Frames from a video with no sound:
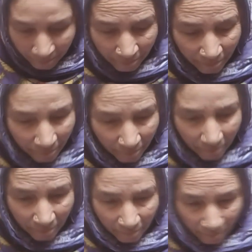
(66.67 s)
यानी कि
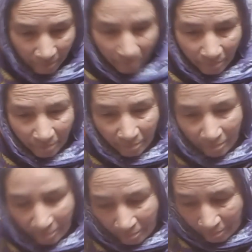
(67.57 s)
अच्छी ही कोई
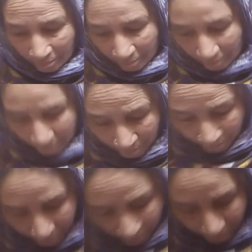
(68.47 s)
खबर हो
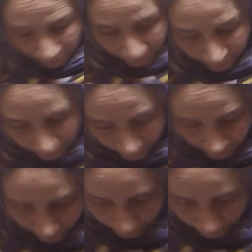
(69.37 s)
कोई ज़्यादा बीमारी